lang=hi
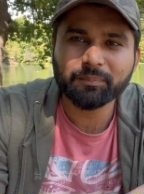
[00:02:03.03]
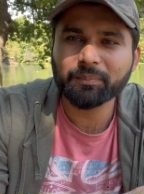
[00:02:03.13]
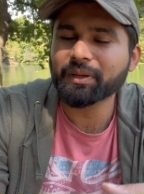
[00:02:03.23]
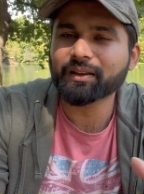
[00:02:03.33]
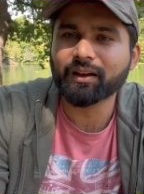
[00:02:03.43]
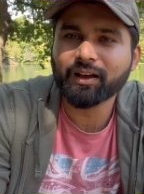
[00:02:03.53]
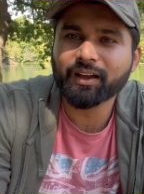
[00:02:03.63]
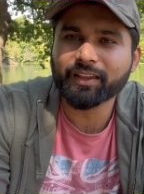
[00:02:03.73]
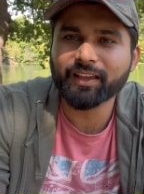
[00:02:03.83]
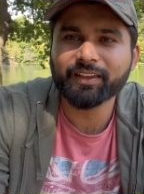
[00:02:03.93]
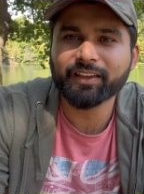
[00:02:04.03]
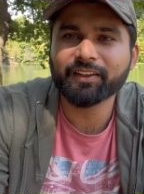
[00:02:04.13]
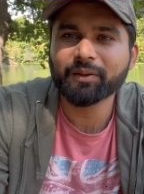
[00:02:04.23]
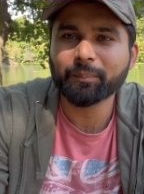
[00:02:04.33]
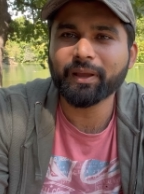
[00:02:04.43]
मैं कहाँ आ गया ये
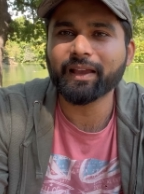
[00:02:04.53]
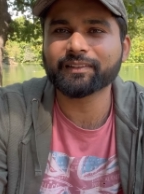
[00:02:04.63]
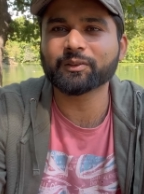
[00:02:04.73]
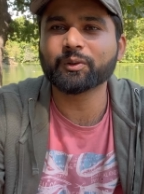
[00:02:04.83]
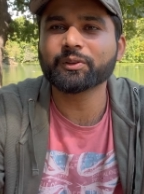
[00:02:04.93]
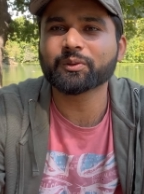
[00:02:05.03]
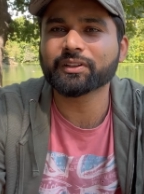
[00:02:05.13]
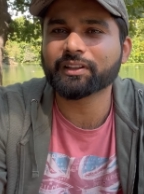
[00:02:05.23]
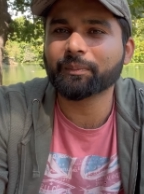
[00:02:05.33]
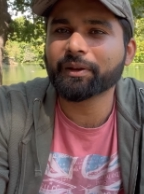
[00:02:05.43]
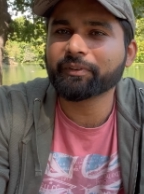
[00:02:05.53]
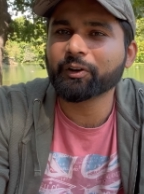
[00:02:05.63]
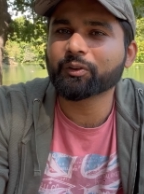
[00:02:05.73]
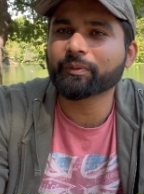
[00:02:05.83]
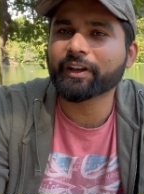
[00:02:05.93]
मैं ऐसा तो नहीं सोचा था मैं
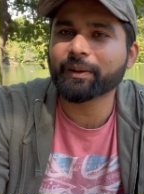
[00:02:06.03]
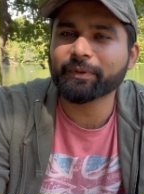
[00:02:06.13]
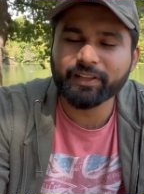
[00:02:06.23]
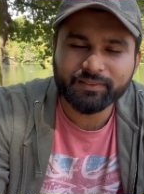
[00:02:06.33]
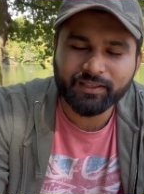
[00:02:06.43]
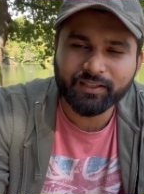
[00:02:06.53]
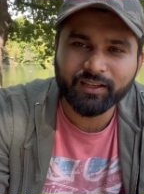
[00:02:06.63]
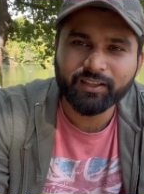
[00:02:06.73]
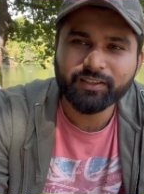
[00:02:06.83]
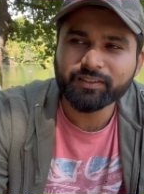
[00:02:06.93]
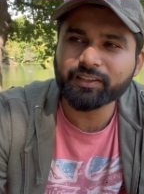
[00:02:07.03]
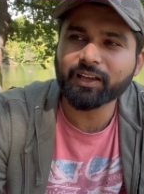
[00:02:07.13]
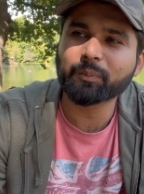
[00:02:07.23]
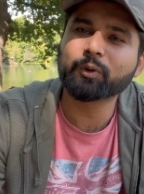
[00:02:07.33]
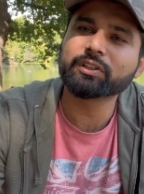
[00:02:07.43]
वीडियोज़ वगैरह में देखता था कि
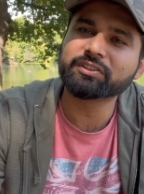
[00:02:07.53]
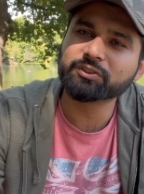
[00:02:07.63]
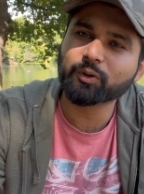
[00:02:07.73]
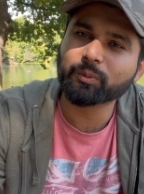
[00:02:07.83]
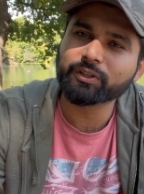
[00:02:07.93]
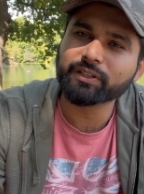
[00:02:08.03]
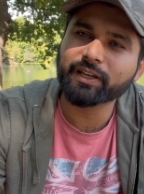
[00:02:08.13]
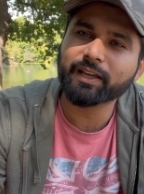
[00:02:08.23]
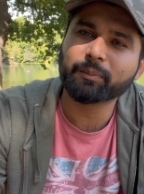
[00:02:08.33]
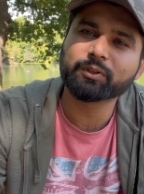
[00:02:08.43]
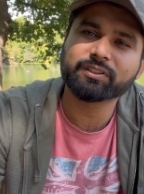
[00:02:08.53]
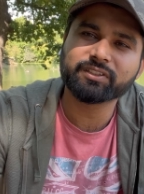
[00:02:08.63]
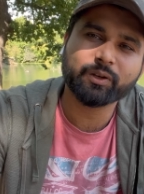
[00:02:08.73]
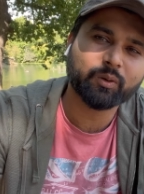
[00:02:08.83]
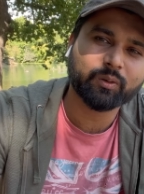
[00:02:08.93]
यार बहुत अच्छी जॉब होती है बहुत
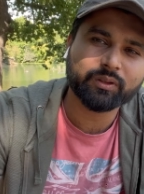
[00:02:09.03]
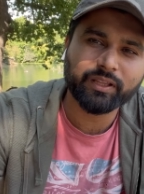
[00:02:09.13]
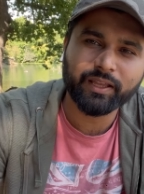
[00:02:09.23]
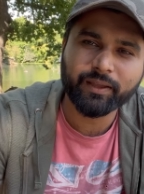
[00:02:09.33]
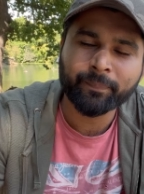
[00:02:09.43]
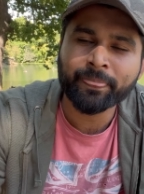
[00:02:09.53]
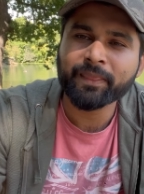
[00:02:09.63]
अच्छे लोग होते हैं